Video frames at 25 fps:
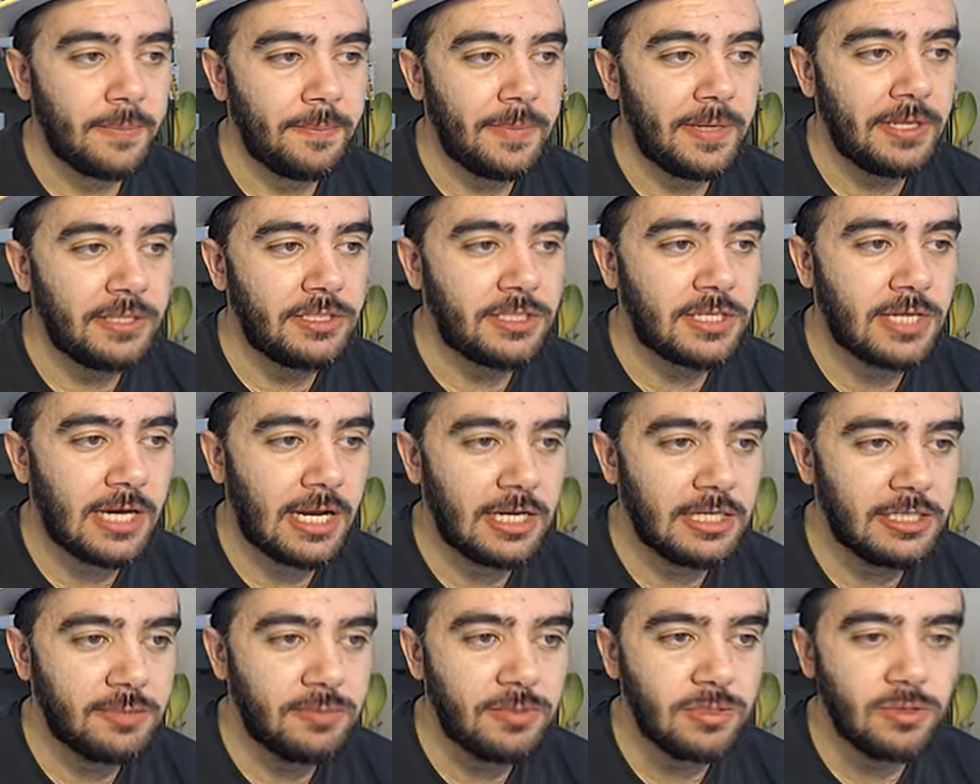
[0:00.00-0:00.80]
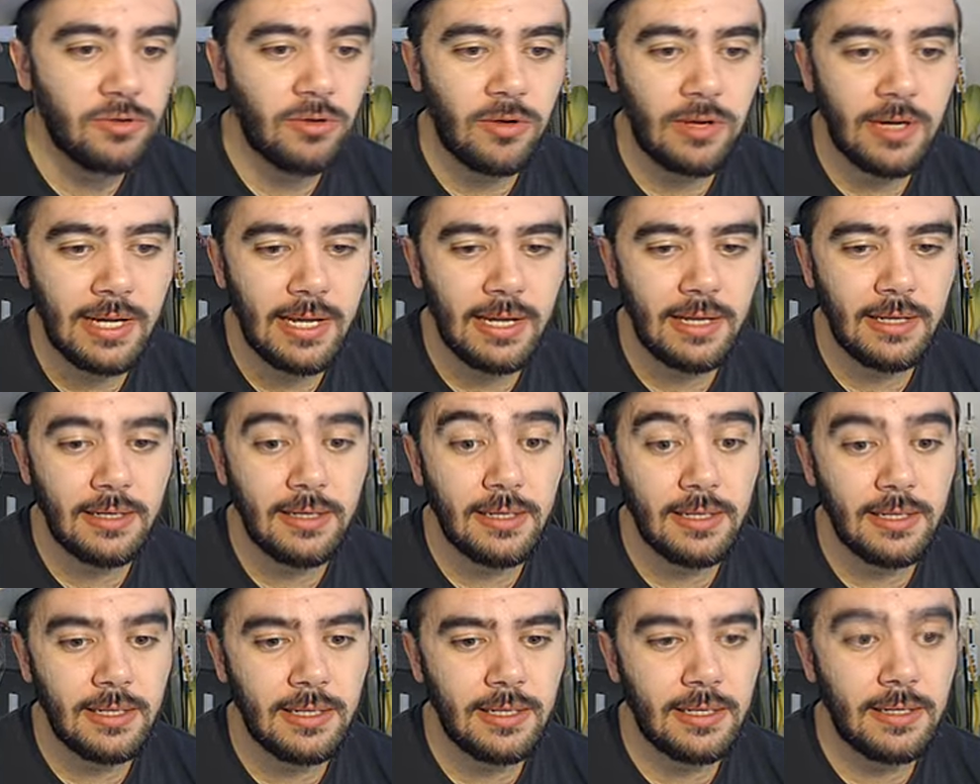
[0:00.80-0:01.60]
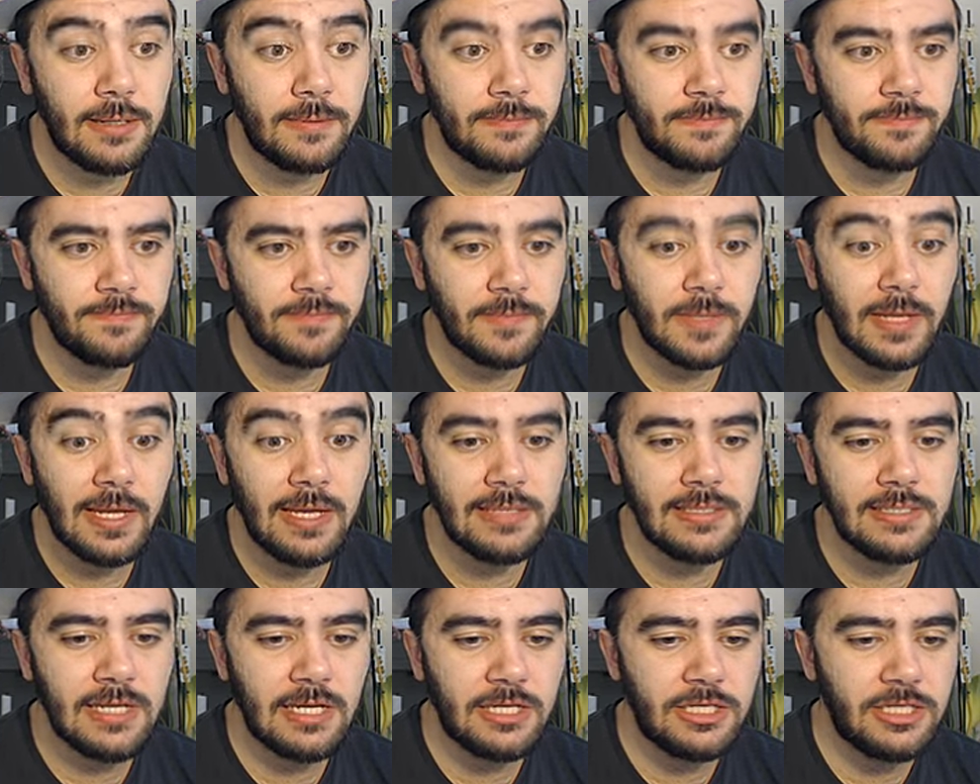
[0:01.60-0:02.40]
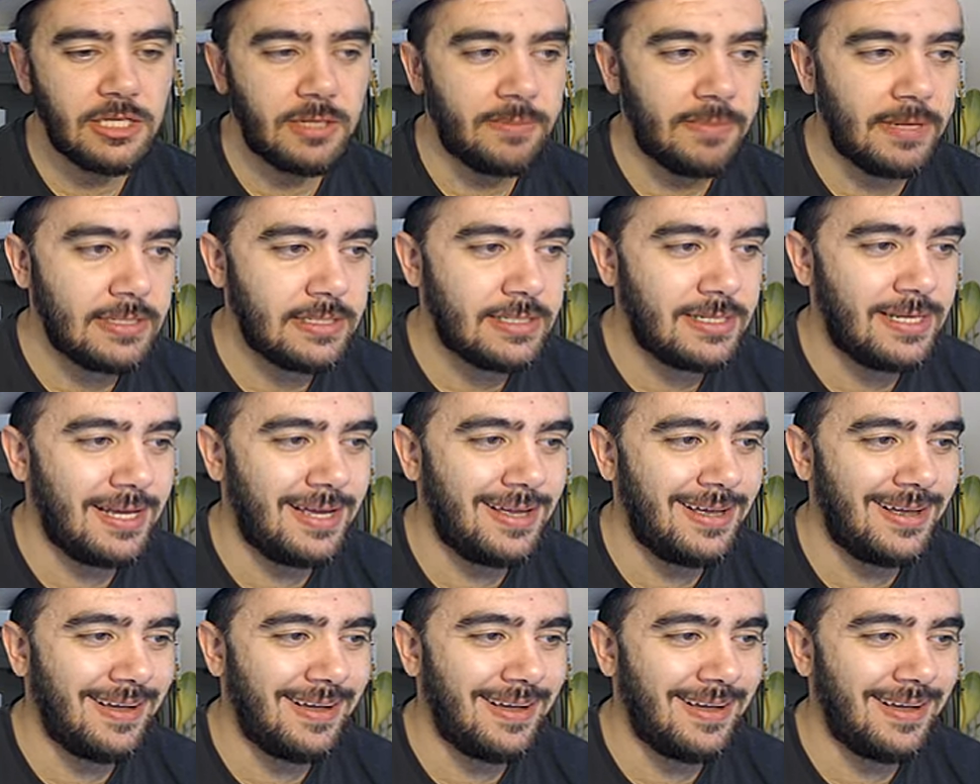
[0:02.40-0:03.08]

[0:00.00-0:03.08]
Birinci kalecimiz öyle e, es geçilmez.